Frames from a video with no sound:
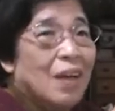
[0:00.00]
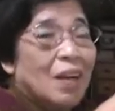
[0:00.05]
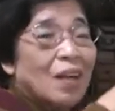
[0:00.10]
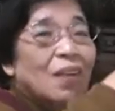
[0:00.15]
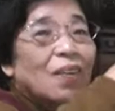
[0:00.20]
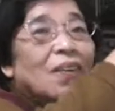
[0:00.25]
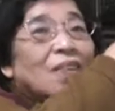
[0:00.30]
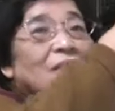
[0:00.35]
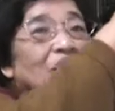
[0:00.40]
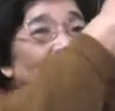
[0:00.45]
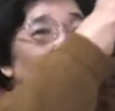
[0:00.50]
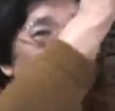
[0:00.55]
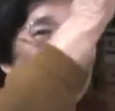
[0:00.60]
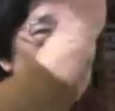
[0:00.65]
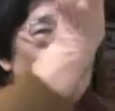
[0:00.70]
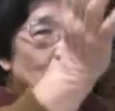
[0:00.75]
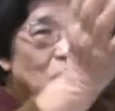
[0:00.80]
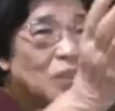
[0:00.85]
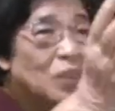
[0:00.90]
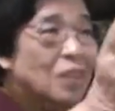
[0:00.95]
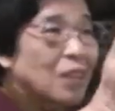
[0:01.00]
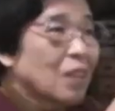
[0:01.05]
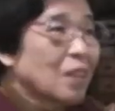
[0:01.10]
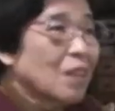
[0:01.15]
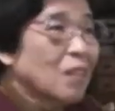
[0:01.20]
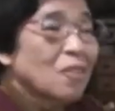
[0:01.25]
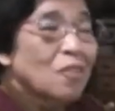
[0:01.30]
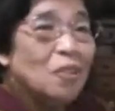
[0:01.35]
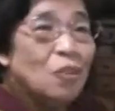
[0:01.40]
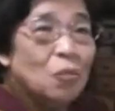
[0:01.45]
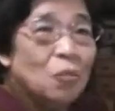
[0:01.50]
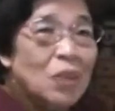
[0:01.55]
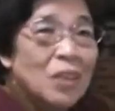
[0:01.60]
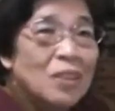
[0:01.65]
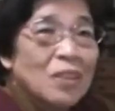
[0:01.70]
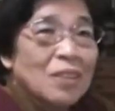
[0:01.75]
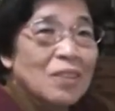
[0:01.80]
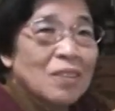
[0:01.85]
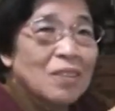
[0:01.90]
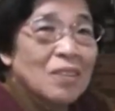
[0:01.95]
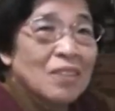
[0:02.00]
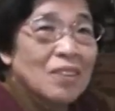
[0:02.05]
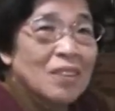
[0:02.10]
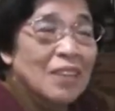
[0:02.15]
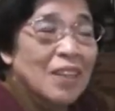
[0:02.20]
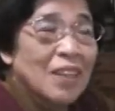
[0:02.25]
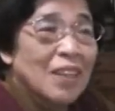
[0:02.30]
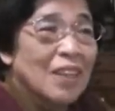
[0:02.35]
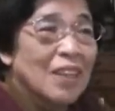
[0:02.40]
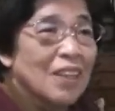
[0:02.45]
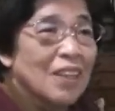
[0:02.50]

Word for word: 瓦は飛ぶし建具はもうあっちこっちで